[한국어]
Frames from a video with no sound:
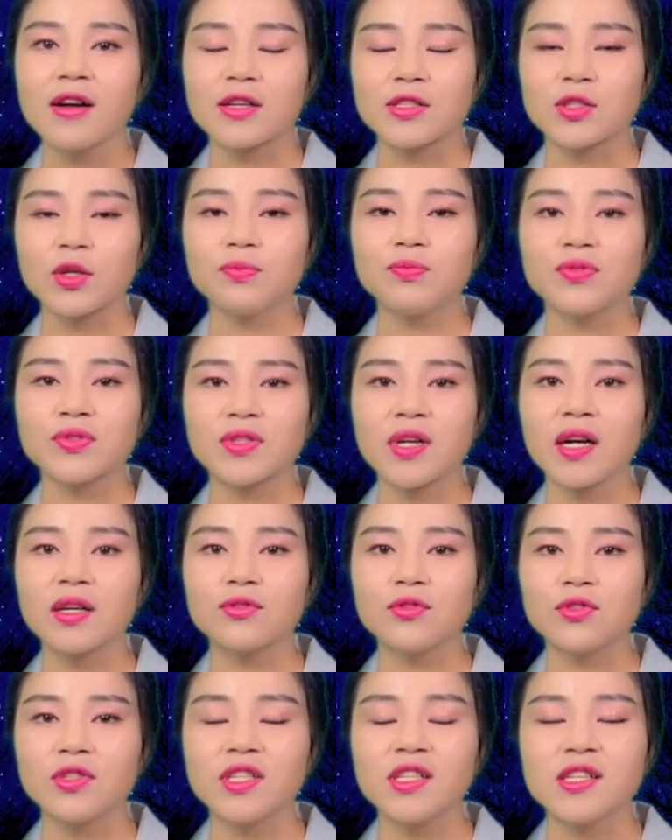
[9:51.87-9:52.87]
그래서
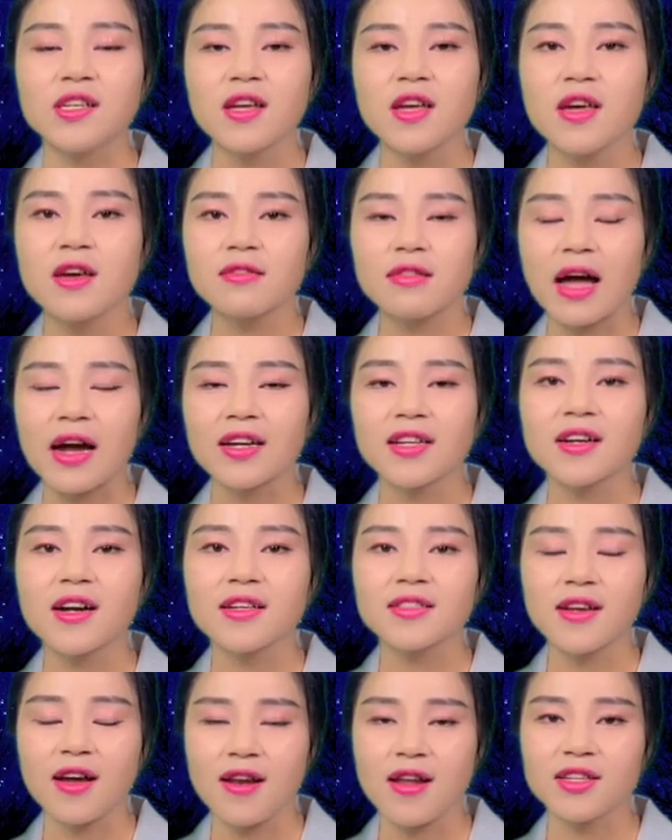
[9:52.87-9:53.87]
북한군이
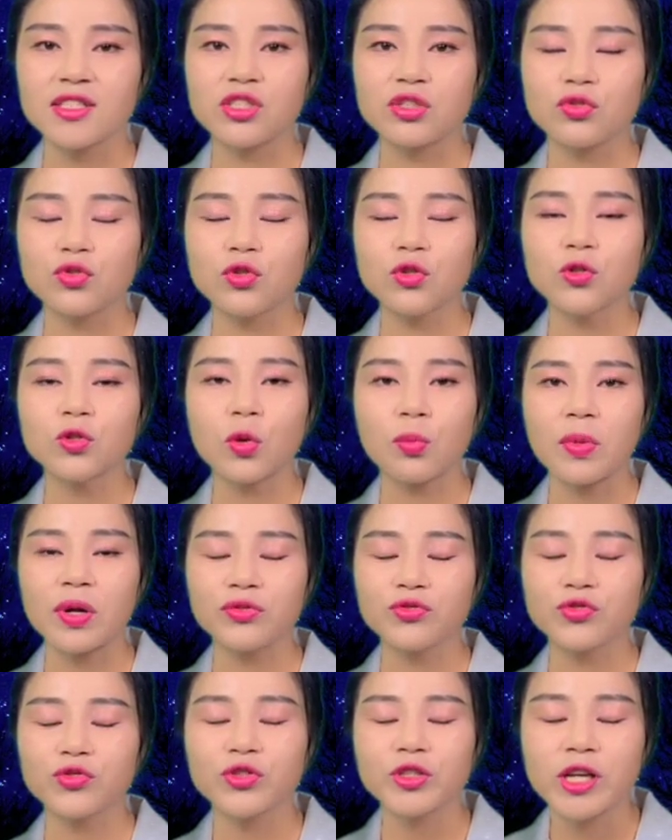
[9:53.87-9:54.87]
다리가 잘라지고
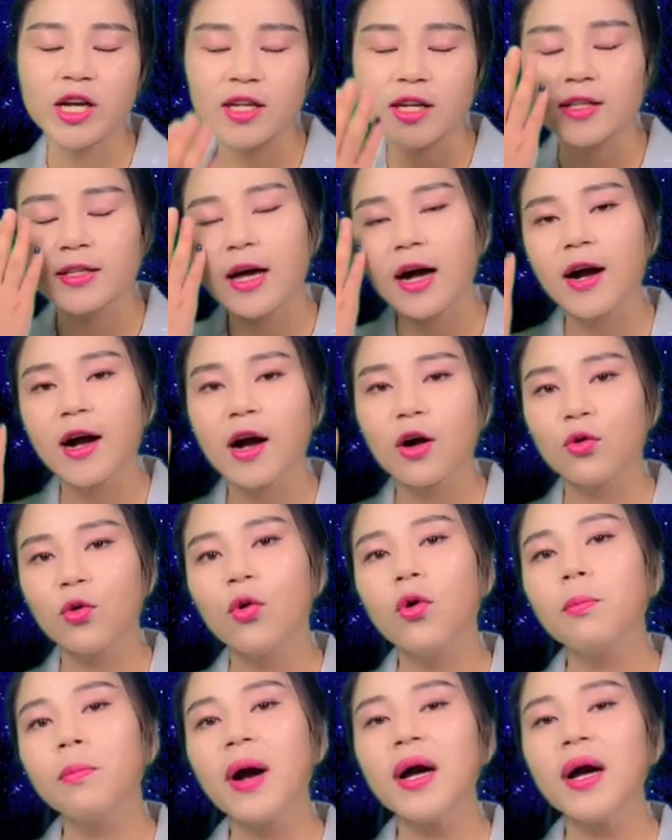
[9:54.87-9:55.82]
정말 눈이 하나 나가고